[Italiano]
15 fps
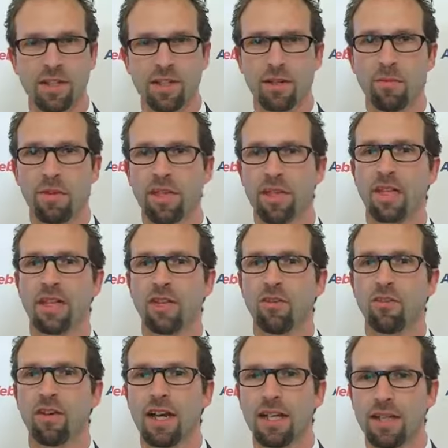parzialmente
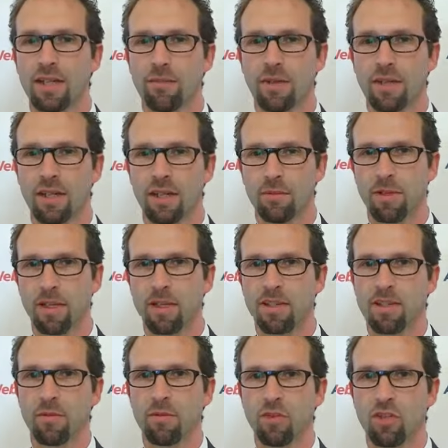rinnovata, ma, ma gli
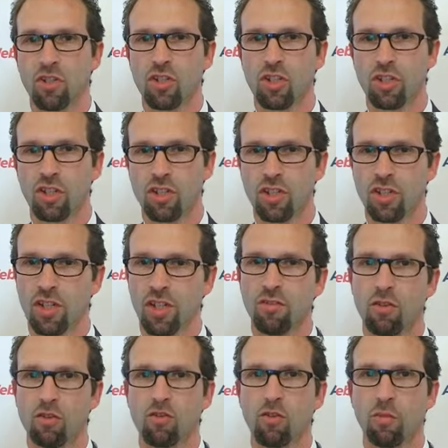stimoli ci, ci
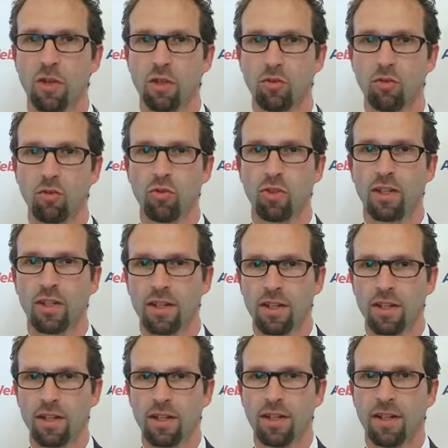derivano soprattutto da,
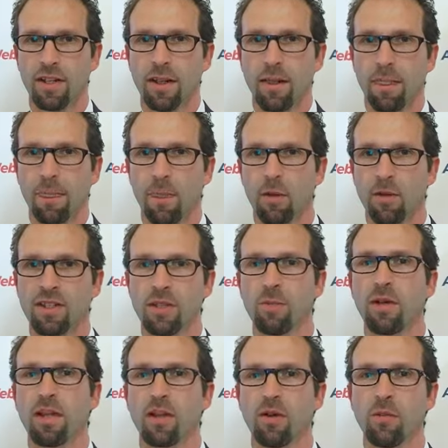da
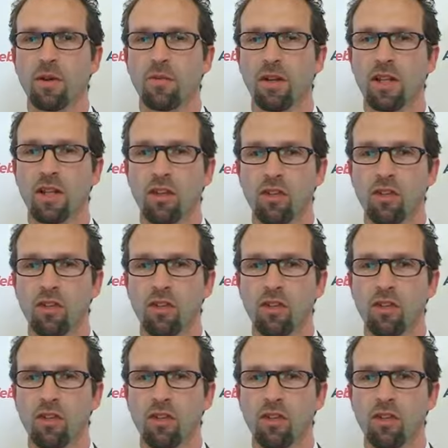un'assemblea come quella